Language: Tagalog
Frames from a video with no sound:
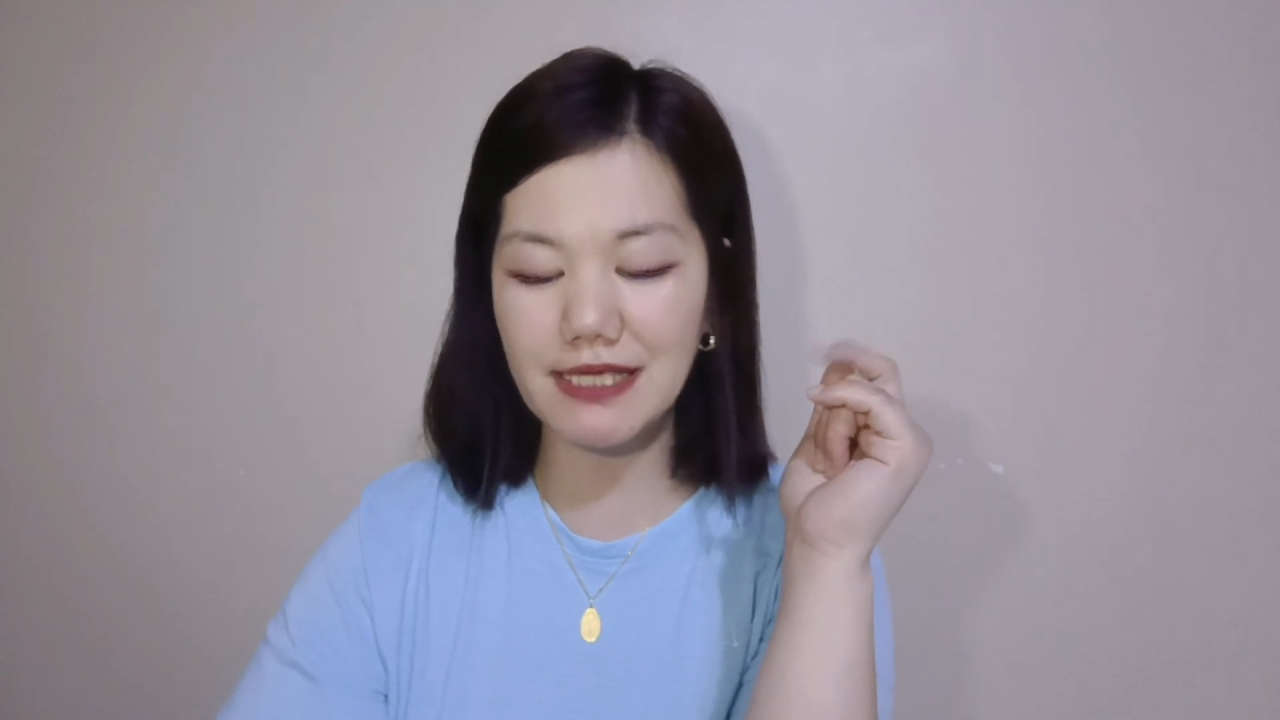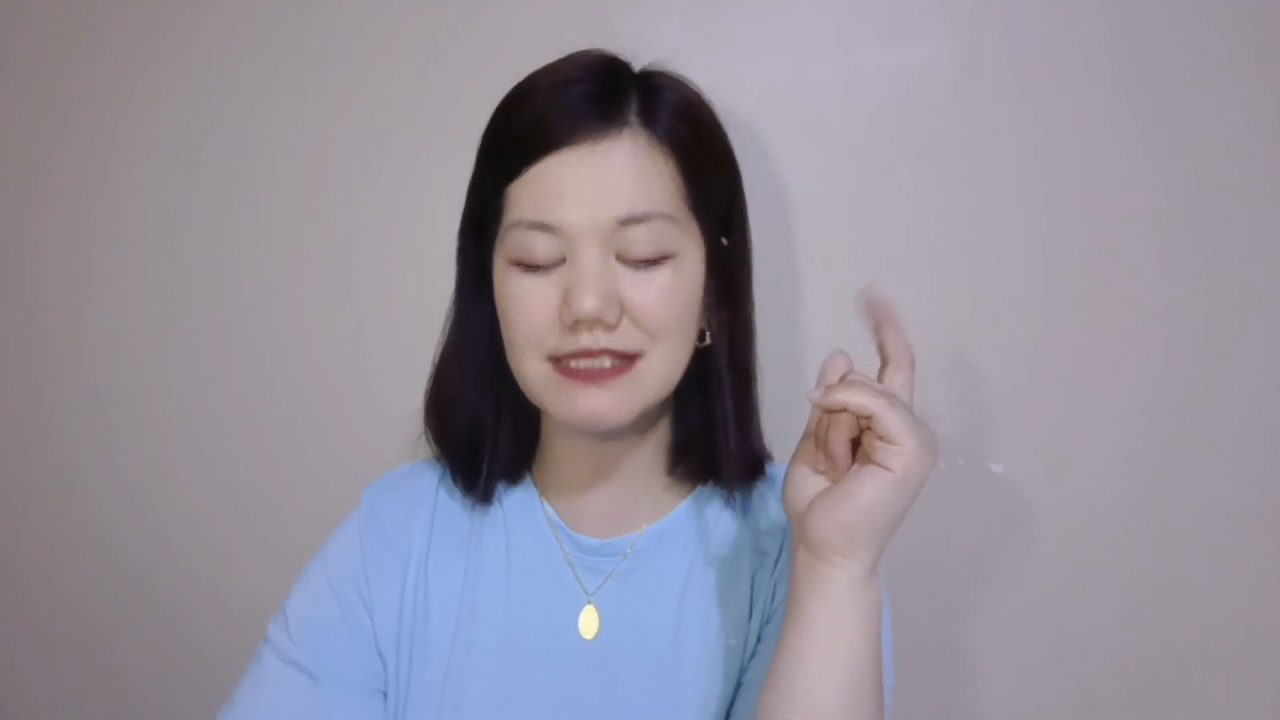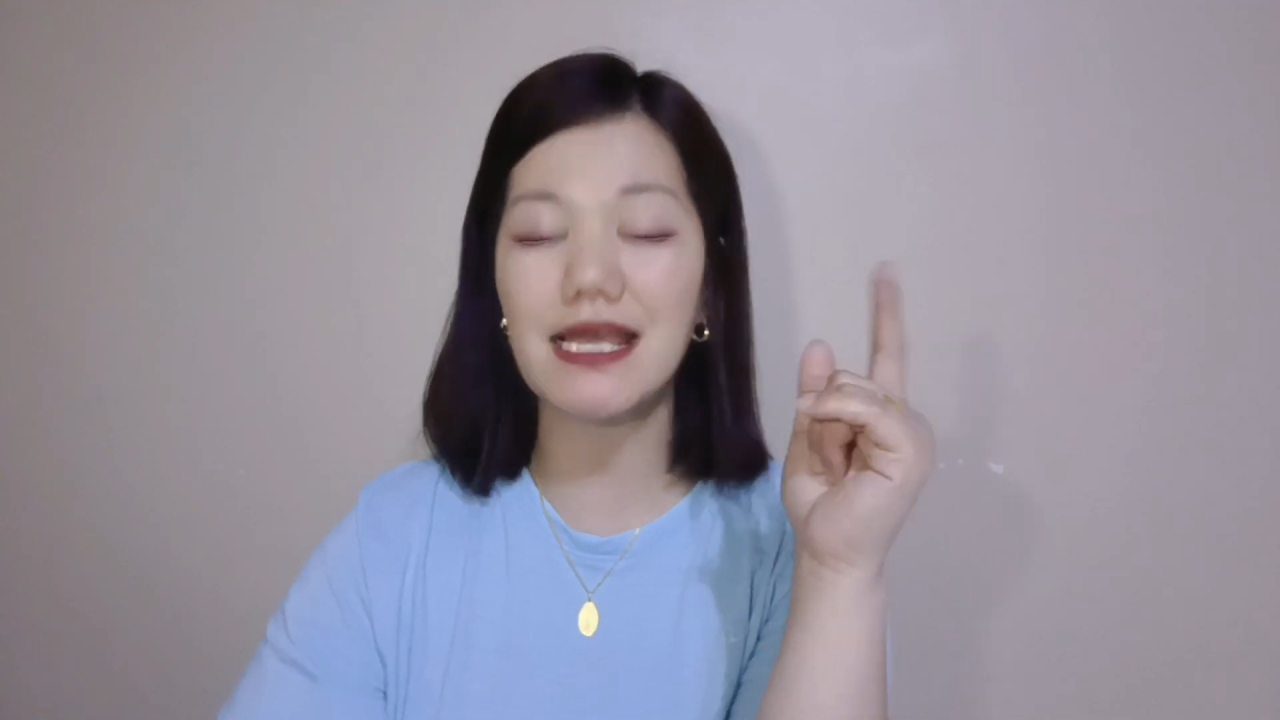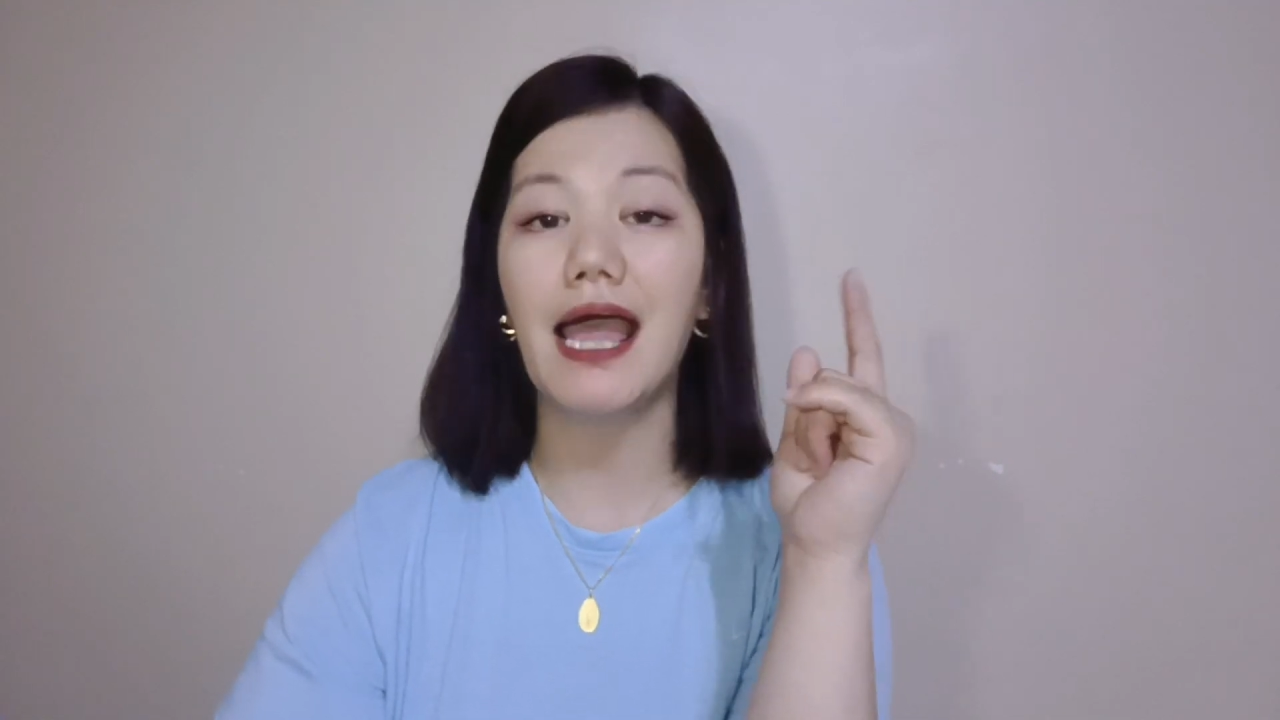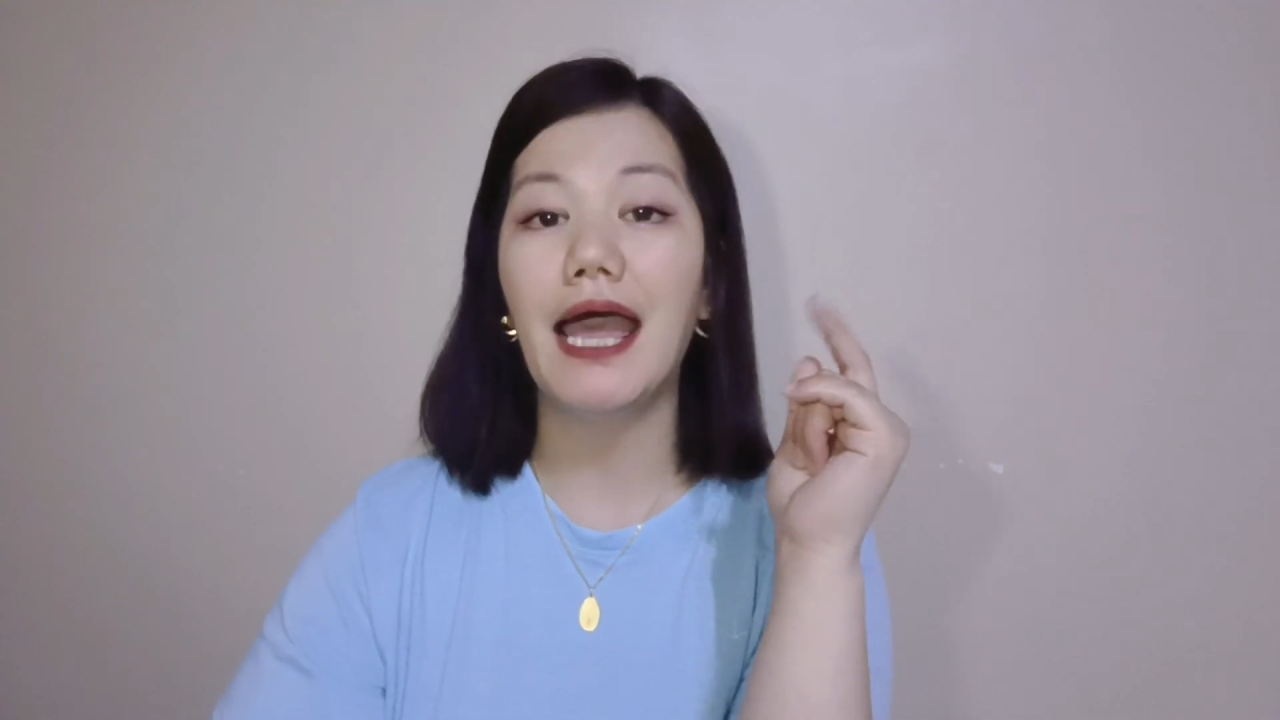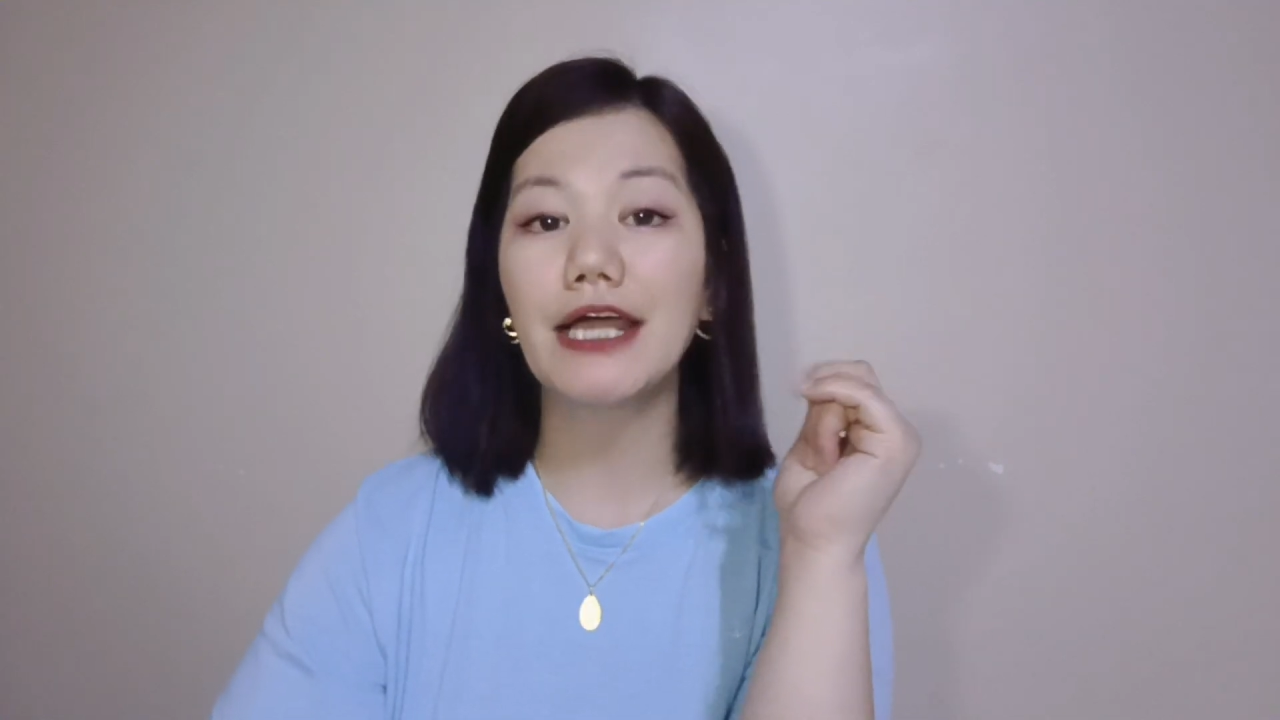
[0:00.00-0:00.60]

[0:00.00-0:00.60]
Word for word: is